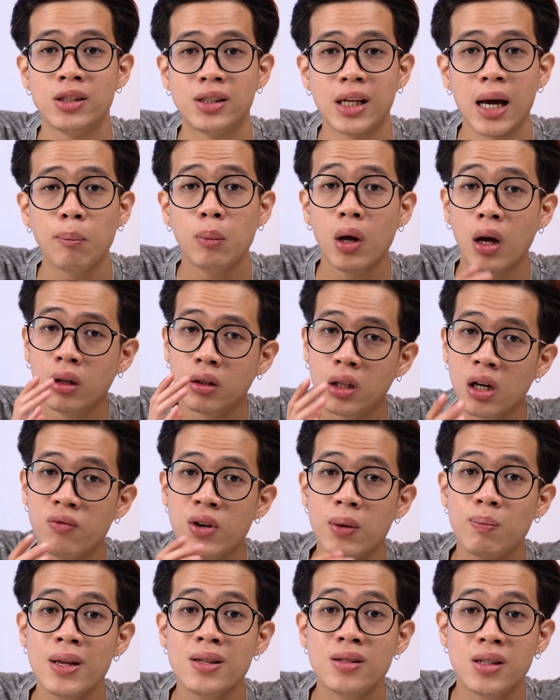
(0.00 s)
82% từ
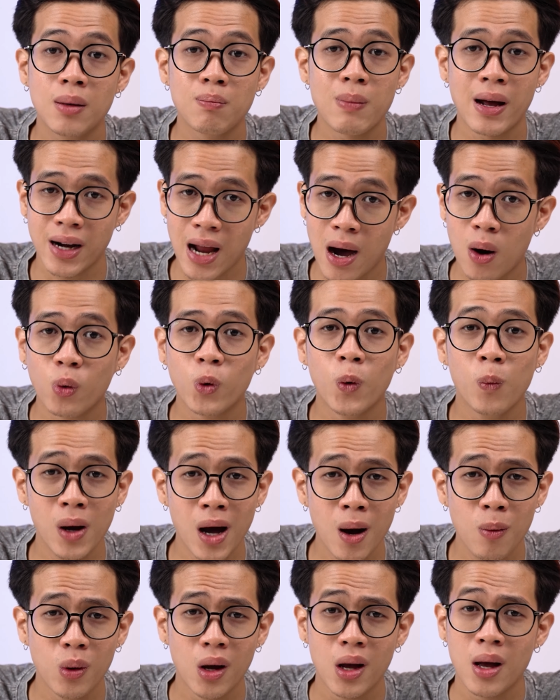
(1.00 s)
viên pin zin ban đầu đúng
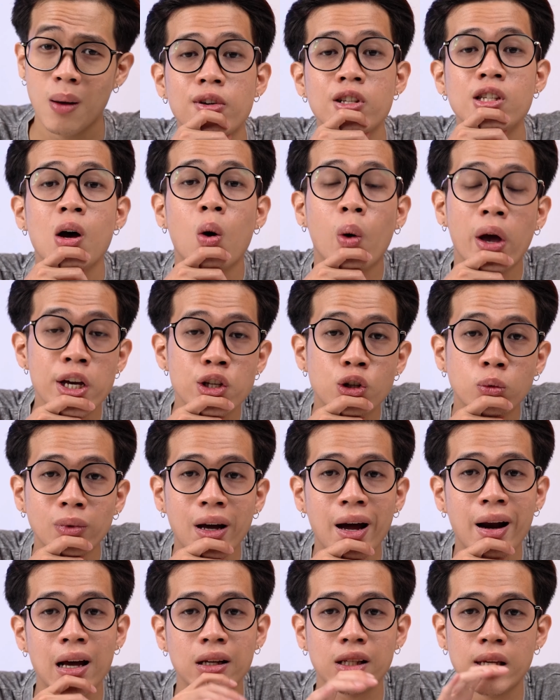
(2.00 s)
không và sau khi chúng
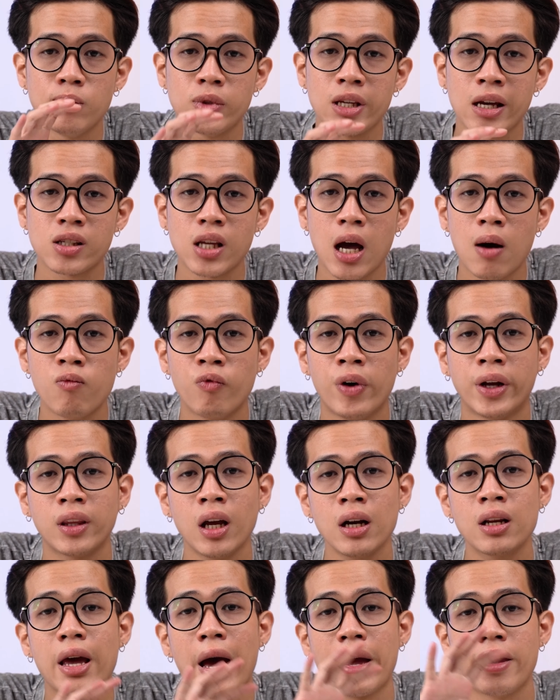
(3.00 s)
ta đã kiểm tra xong về
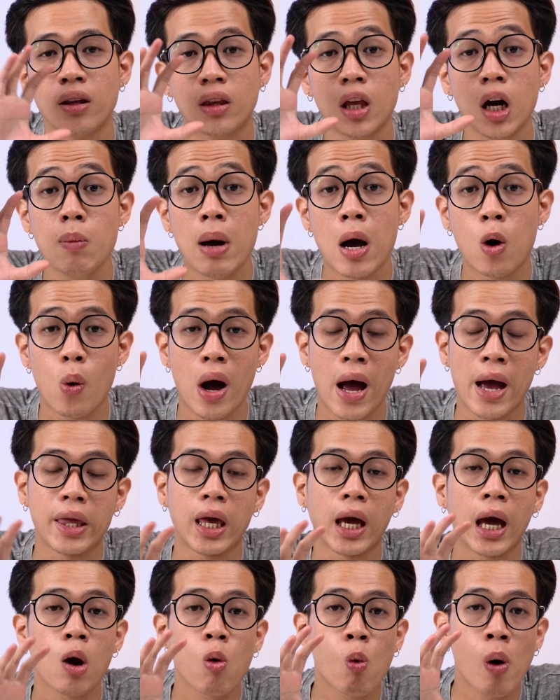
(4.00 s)
tất cả những thứ bề ngoài
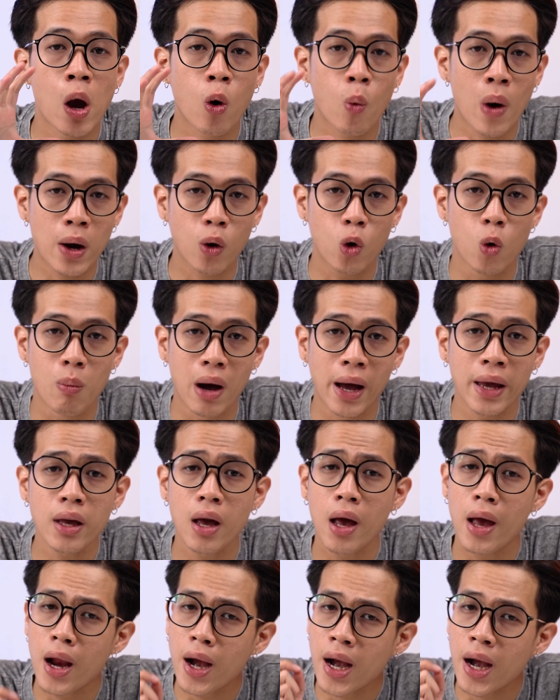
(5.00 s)
những cái ngoại quan của máy